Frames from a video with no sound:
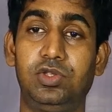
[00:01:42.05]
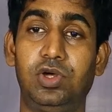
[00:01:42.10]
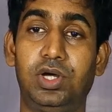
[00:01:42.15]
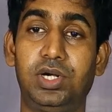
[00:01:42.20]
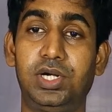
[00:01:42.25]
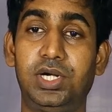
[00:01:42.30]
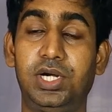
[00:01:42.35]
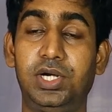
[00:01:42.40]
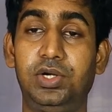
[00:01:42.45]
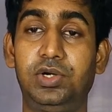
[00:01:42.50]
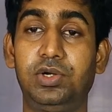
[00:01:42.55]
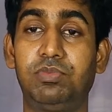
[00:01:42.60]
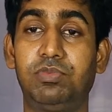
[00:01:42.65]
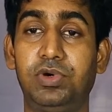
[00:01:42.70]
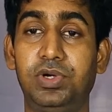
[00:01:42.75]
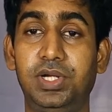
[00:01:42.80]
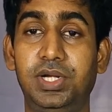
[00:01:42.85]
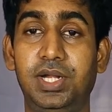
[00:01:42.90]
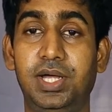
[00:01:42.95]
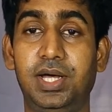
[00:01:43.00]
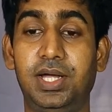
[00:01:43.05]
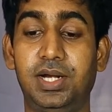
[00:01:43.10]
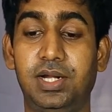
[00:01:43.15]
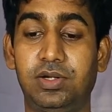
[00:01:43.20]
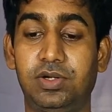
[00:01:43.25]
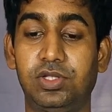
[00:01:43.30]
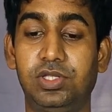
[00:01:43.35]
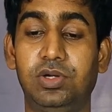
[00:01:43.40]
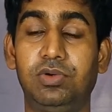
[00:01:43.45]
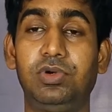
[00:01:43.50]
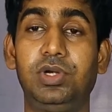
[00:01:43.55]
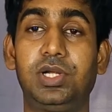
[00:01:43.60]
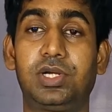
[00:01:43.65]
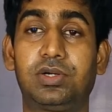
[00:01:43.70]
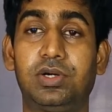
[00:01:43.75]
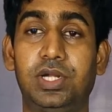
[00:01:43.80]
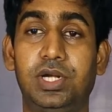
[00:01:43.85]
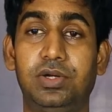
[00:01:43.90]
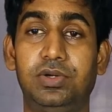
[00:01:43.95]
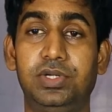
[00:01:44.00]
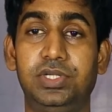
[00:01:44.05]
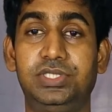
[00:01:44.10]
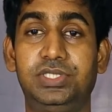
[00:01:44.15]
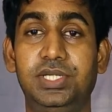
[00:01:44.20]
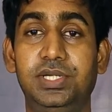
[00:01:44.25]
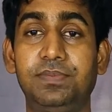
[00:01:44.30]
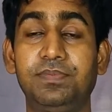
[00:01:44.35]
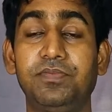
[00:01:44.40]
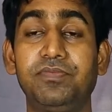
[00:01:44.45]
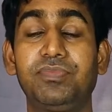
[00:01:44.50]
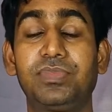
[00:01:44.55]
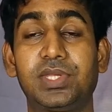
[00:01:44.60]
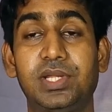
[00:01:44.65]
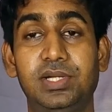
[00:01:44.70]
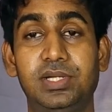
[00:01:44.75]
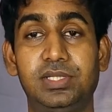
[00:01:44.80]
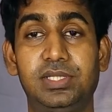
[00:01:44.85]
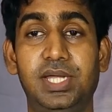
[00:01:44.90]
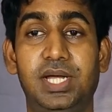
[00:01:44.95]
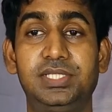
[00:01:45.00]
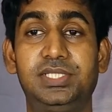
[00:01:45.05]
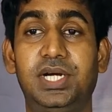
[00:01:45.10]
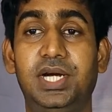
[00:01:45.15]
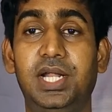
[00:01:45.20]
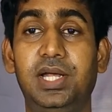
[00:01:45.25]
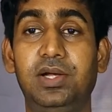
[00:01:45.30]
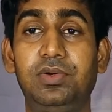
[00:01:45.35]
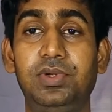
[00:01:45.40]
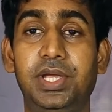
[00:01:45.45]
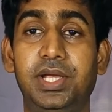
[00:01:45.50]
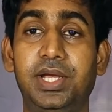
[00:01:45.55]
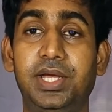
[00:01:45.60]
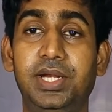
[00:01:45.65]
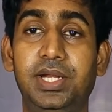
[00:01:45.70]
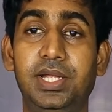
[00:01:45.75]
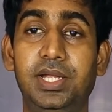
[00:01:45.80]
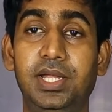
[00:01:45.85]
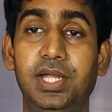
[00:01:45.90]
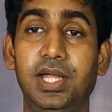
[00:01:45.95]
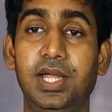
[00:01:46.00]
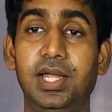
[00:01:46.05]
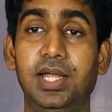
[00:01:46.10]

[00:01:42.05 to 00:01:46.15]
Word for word: ধর্নাঢ্য মহিলার কথা উল্লেখ করা হয়েছে তাছাড়াও এখানে